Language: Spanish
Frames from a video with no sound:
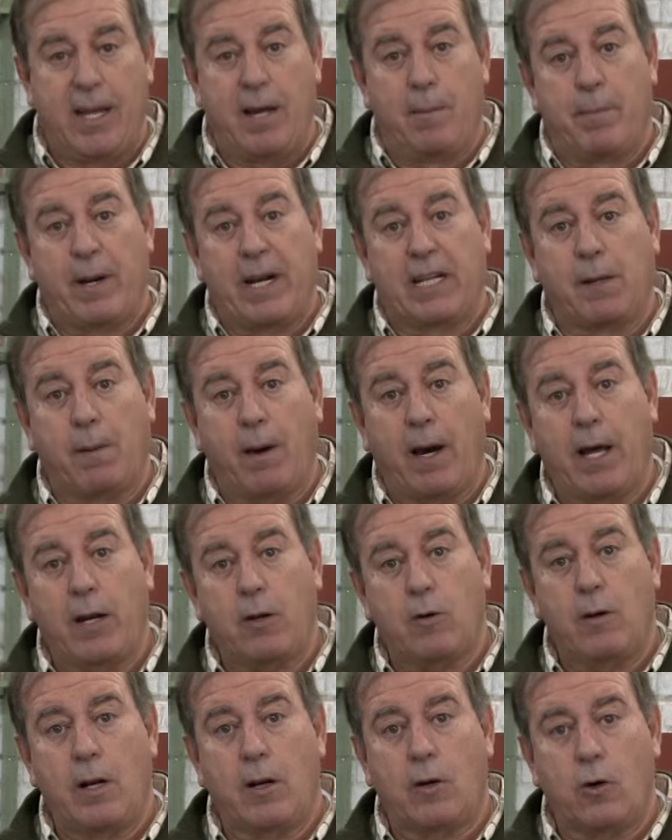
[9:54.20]
Para trabajar
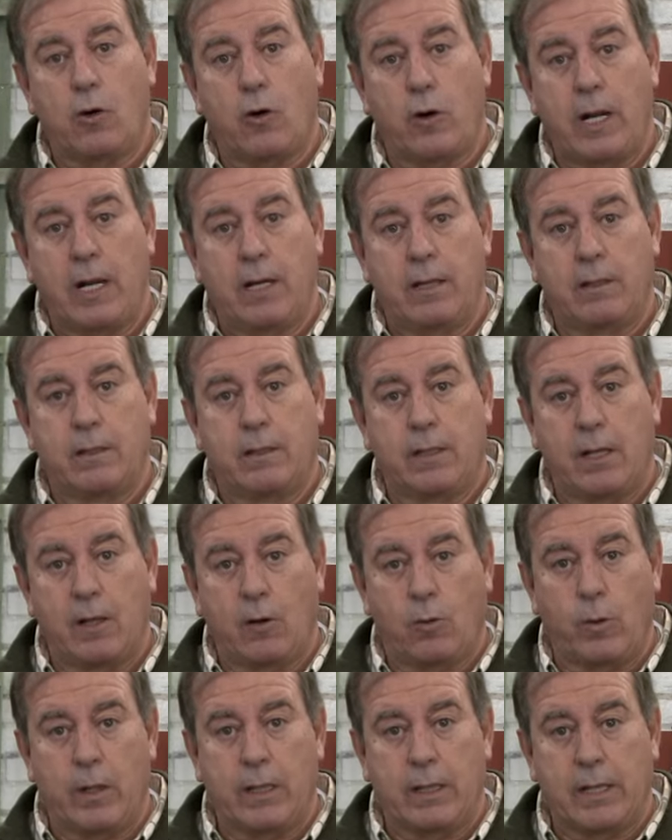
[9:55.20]
con la corona, ten en
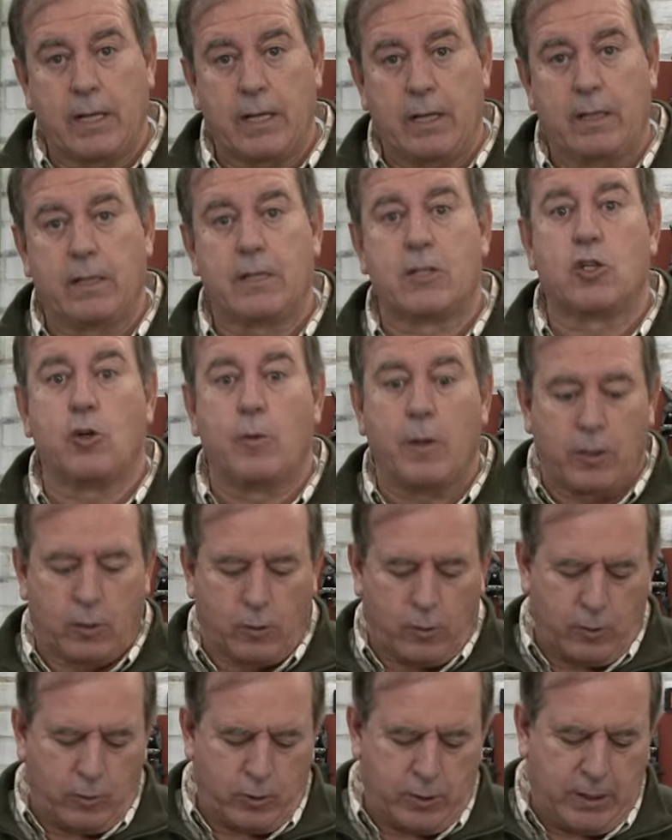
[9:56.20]
cuenta, sobre
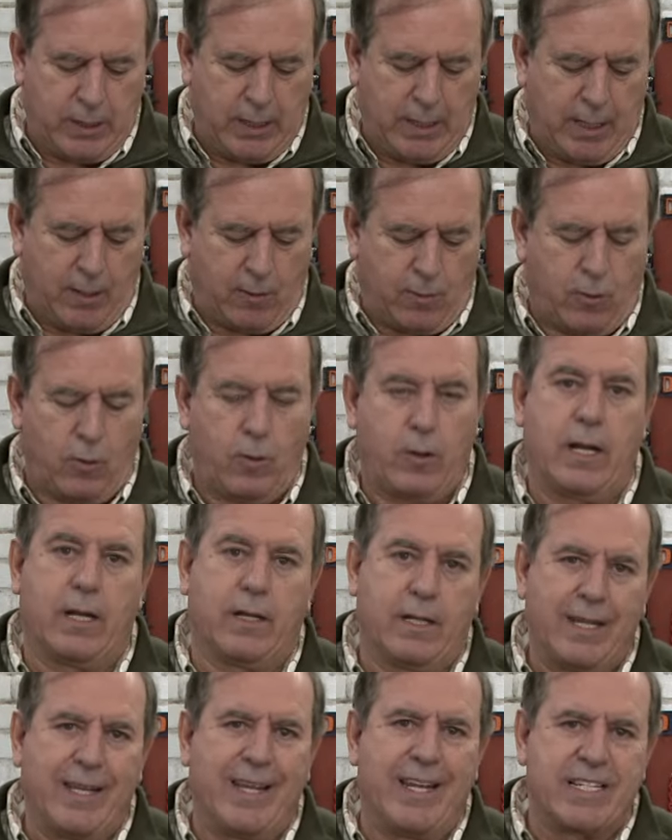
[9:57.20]
todo si la corona
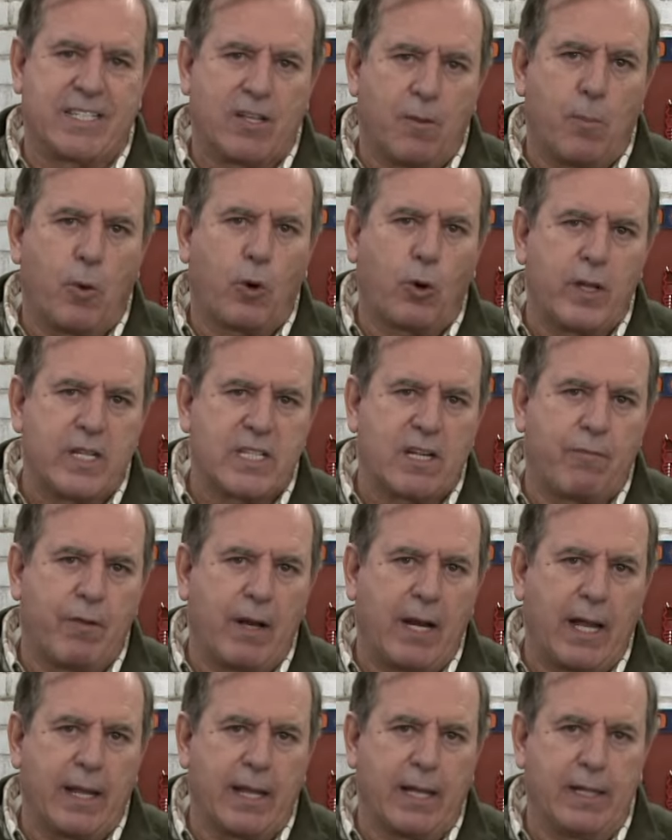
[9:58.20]
está un poco
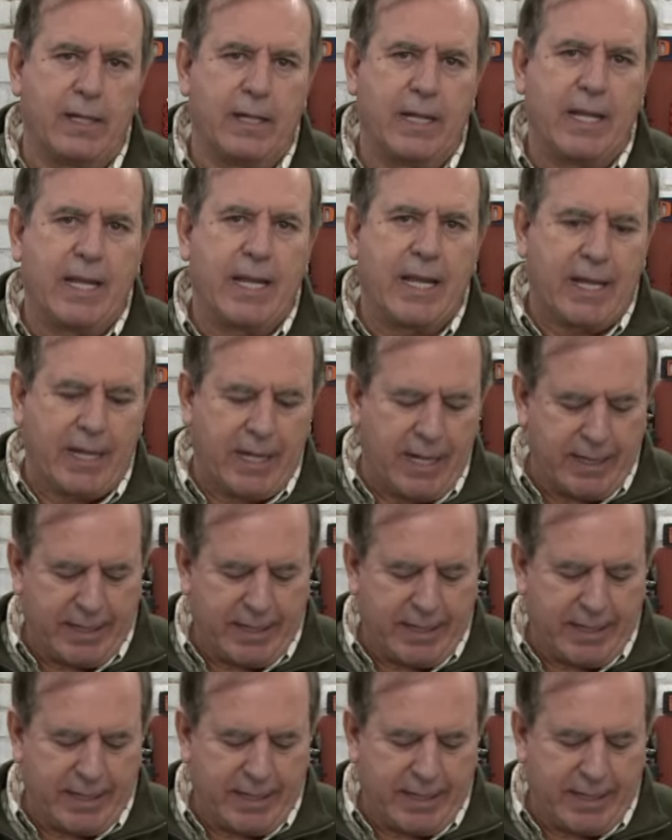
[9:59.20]
desafilada, que